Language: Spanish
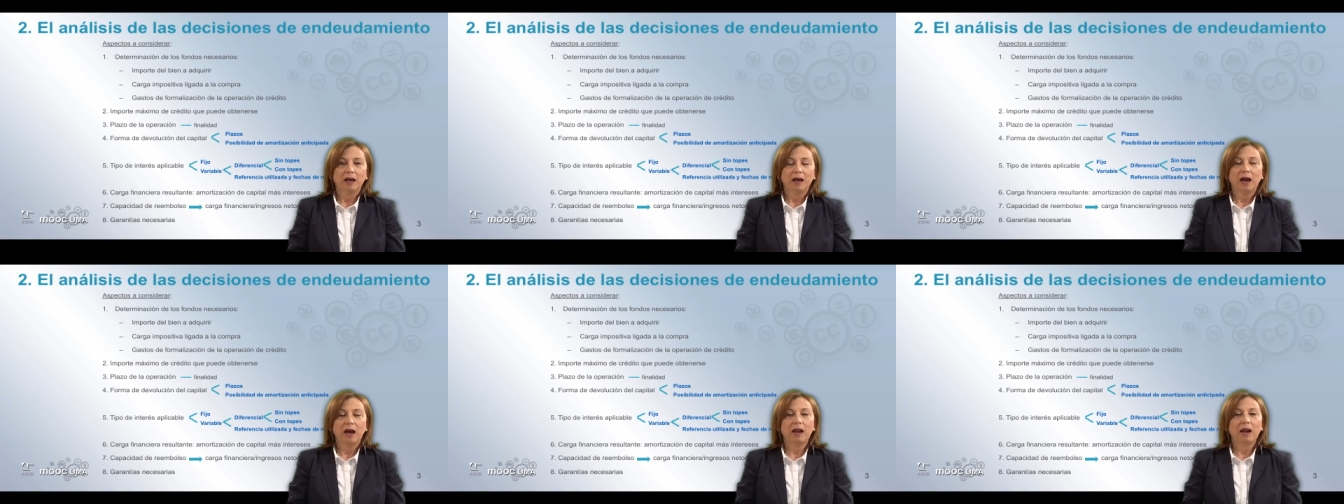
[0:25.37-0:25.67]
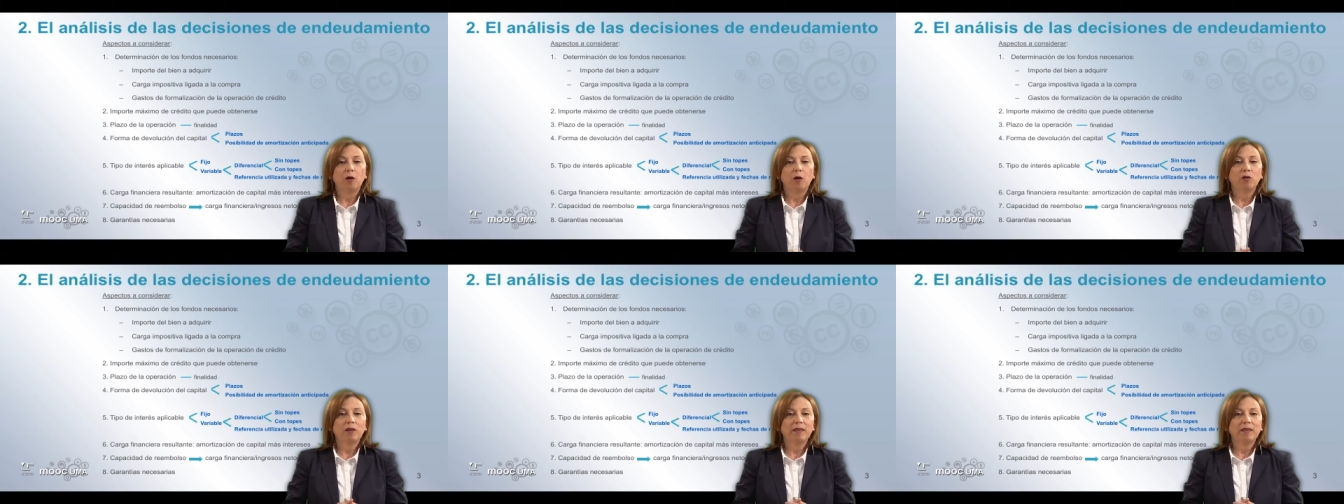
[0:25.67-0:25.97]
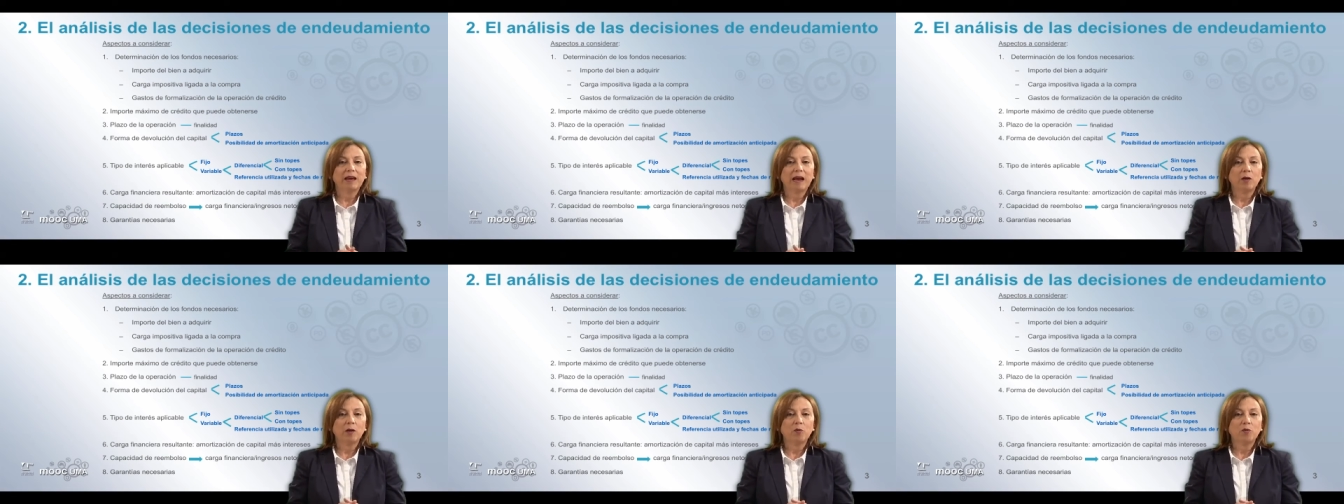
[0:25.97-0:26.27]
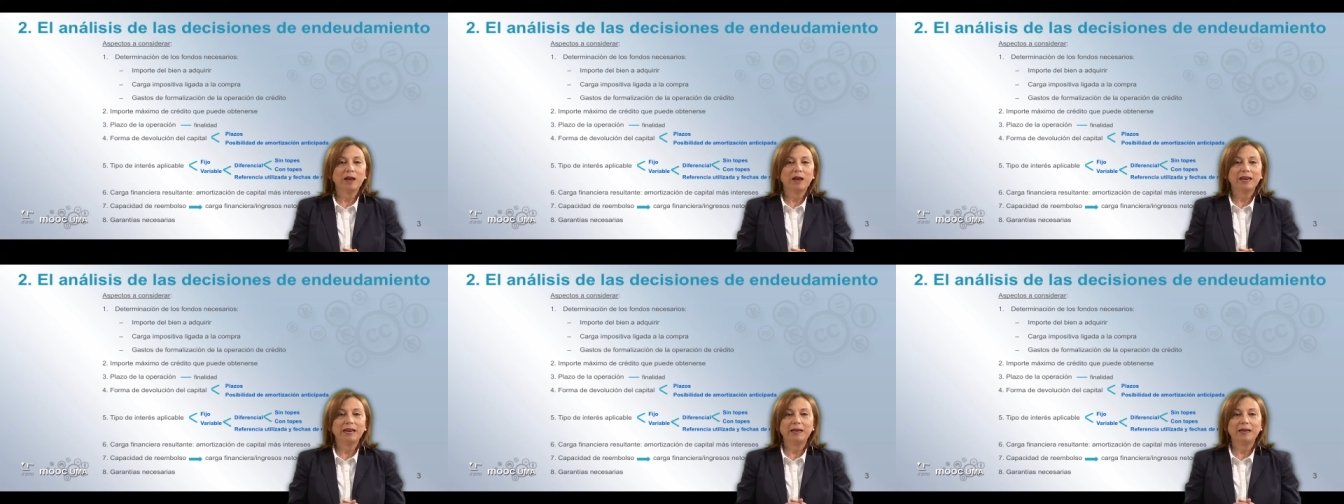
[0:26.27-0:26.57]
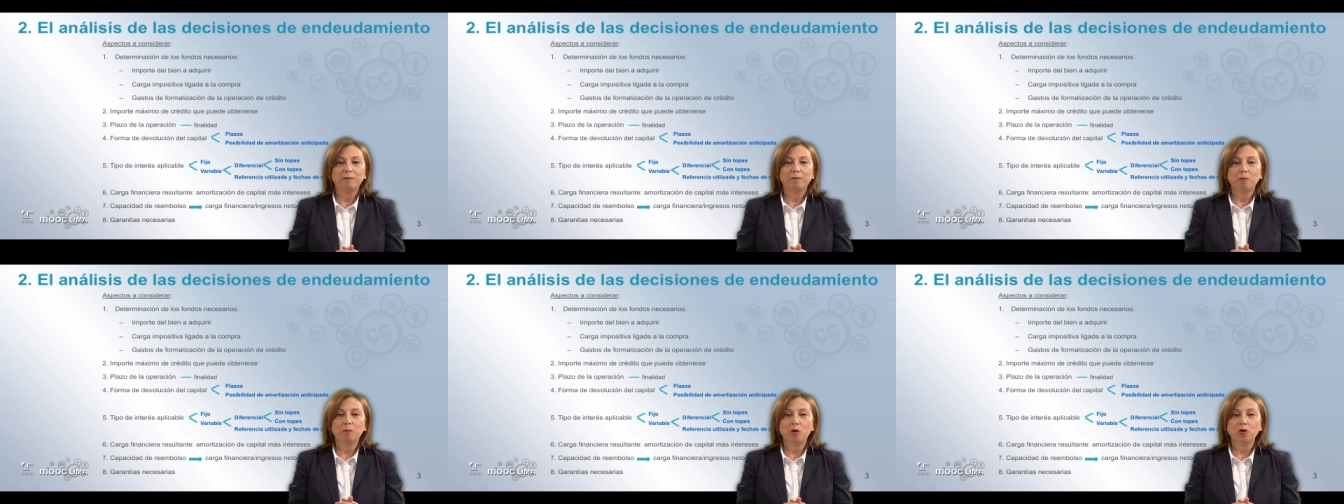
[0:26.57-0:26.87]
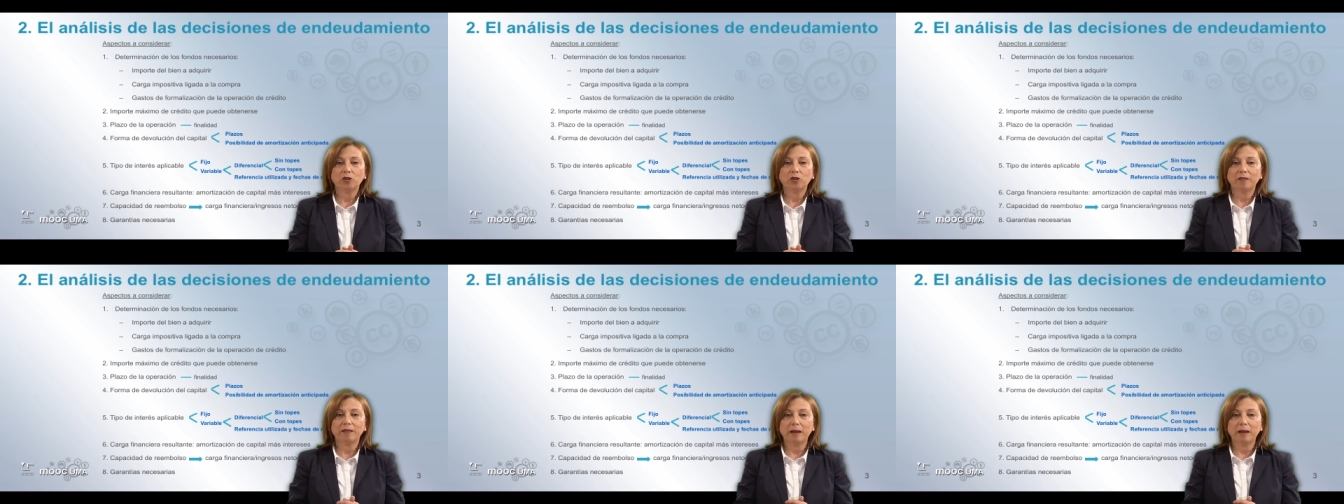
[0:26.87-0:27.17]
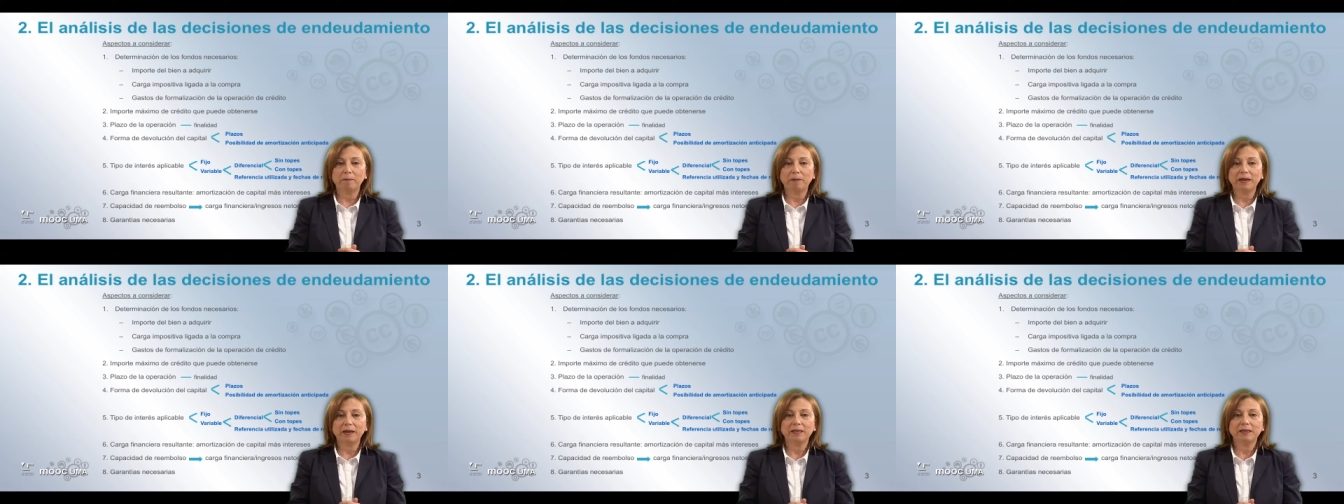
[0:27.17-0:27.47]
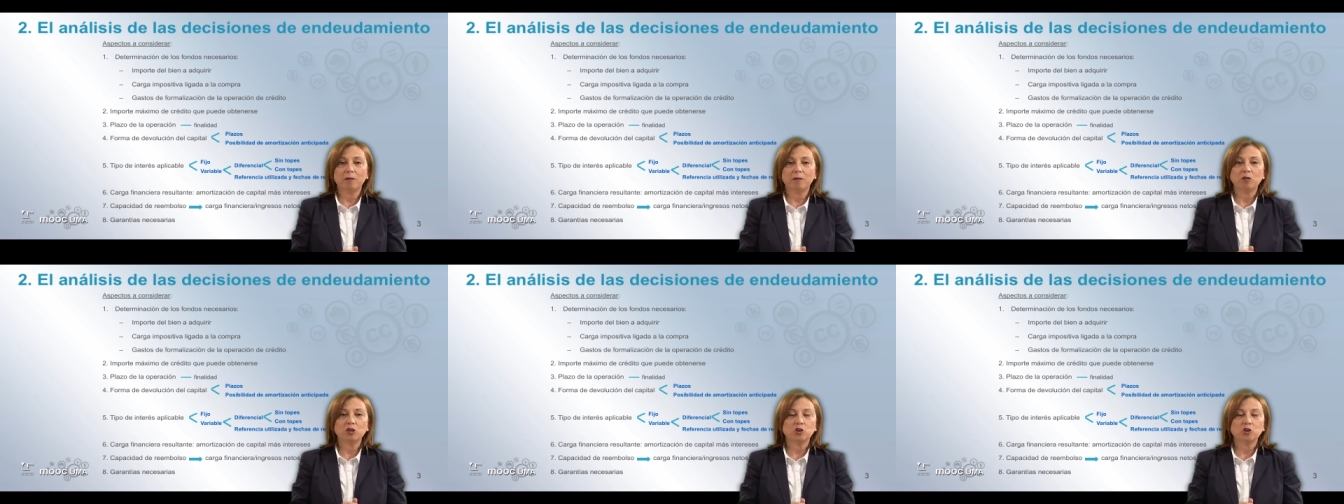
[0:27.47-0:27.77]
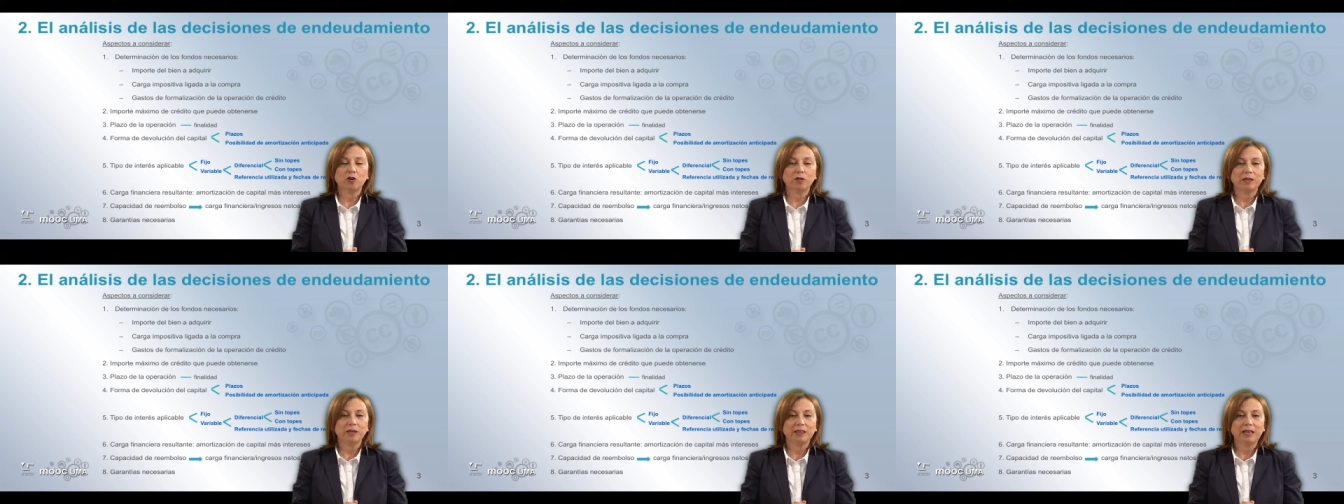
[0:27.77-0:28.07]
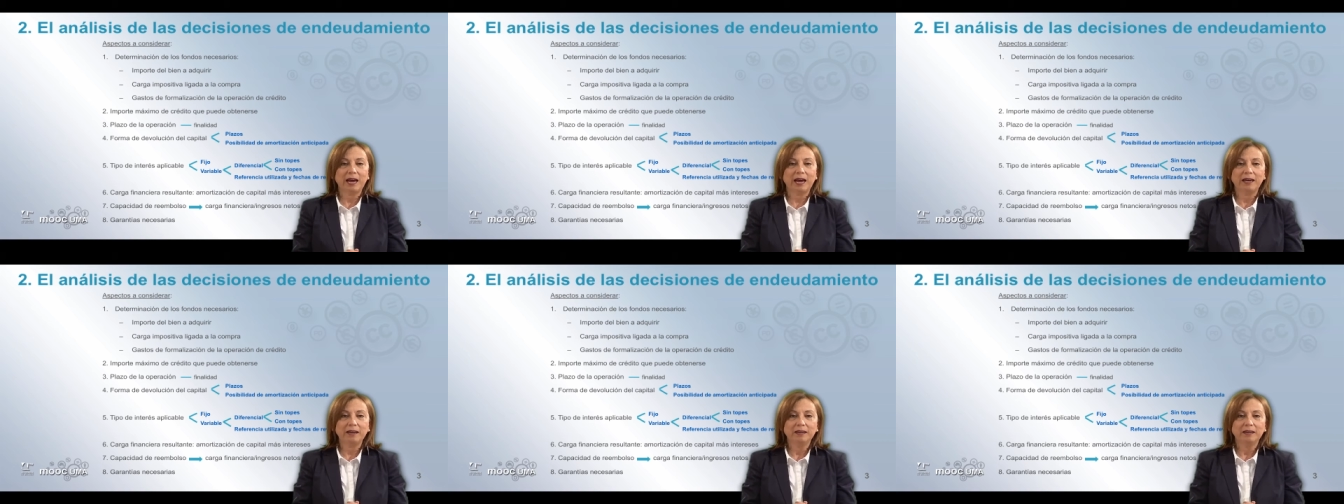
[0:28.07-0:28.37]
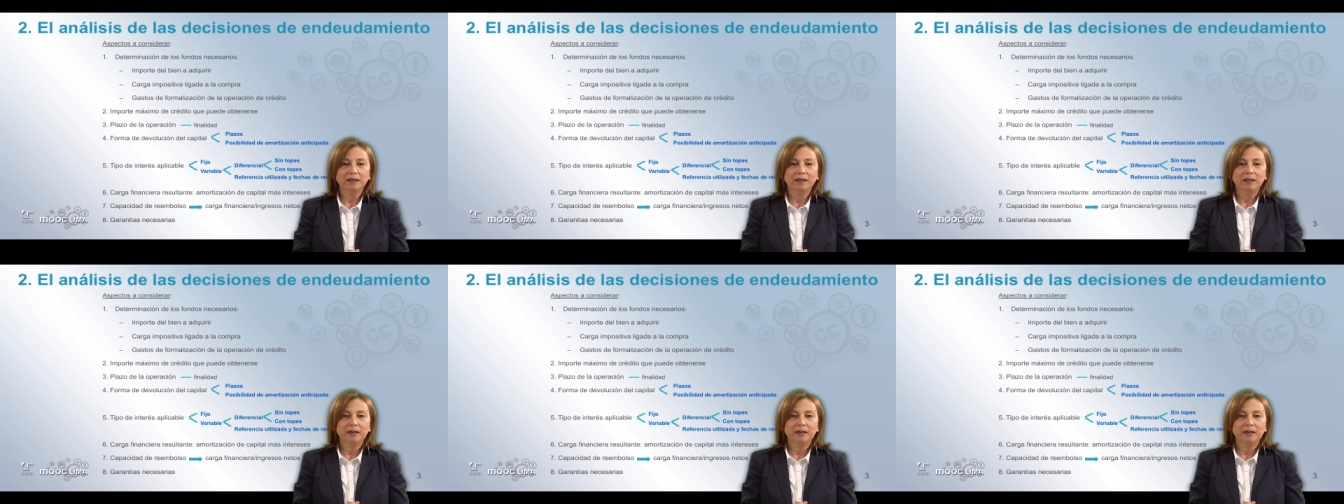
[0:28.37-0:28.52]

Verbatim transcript: A la hora de calcular el importe del préstamo a solicitar,